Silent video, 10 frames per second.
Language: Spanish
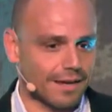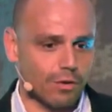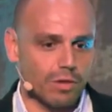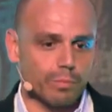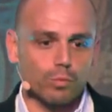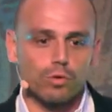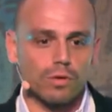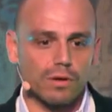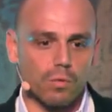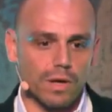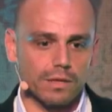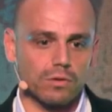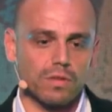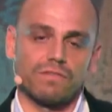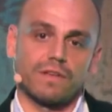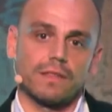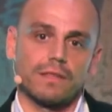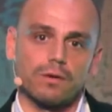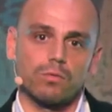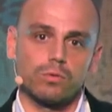aquello de punto de encuentro de
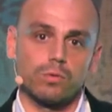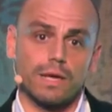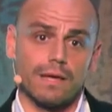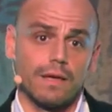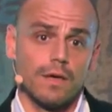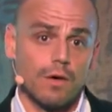diferentes culturas.